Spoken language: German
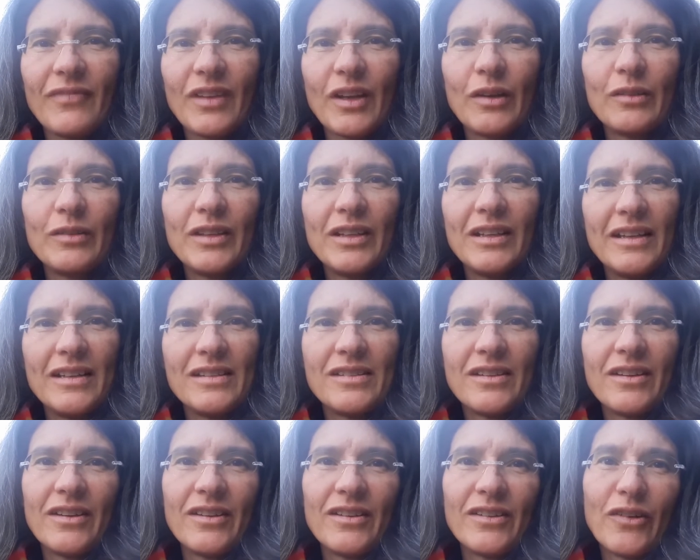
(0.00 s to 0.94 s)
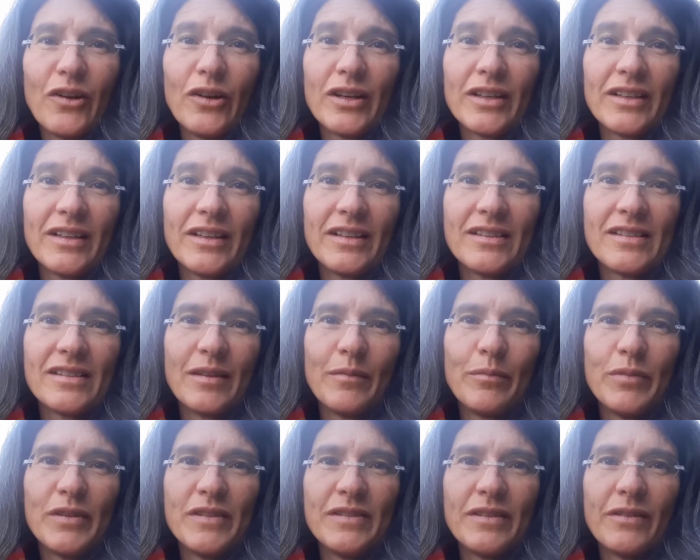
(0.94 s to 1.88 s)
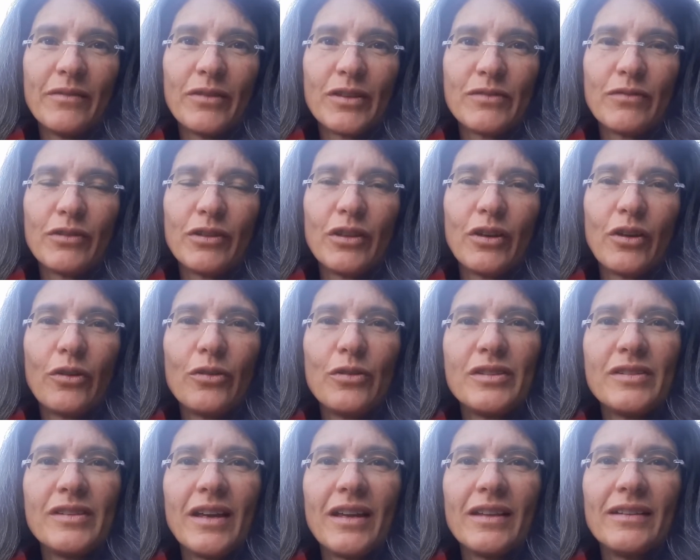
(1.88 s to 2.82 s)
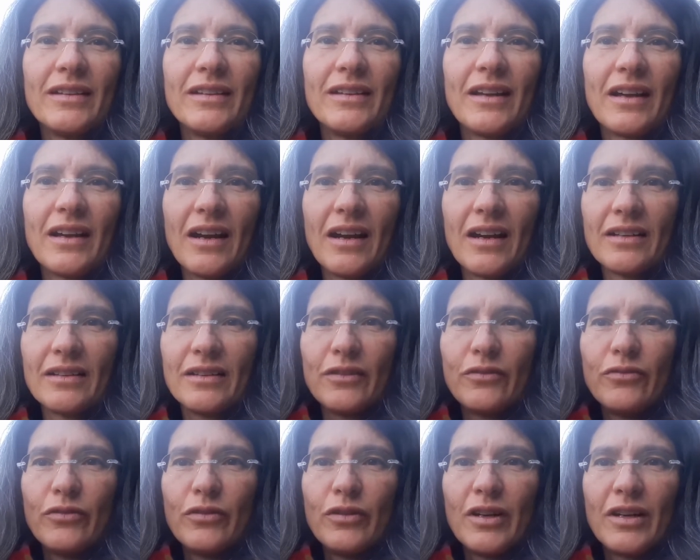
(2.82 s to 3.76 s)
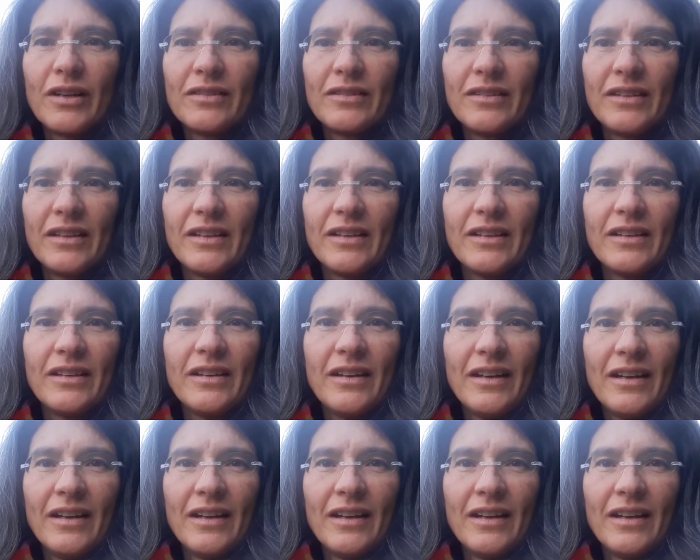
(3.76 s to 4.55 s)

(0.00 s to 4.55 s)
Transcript: Und ich lese euch jetzt ein bisschen was von der Rückseite der Karte vor, die